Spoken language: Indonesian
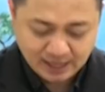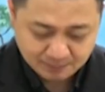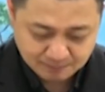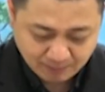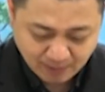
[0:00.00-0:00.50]

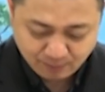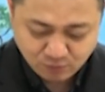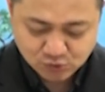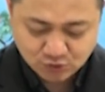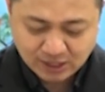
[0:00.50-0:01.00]
Nah, Bapak
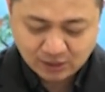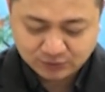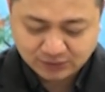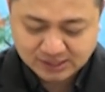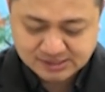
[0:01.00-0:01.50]
Ibu,
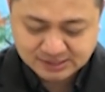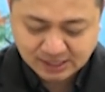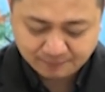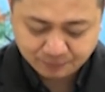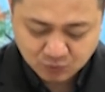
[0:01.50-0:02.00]
Saudaraku terkasih
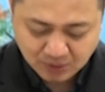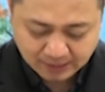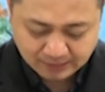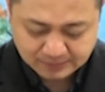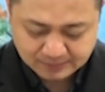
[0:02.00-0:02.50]
dalam
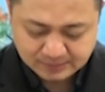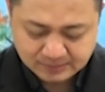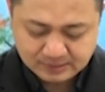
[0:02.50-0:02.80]
Tuhan,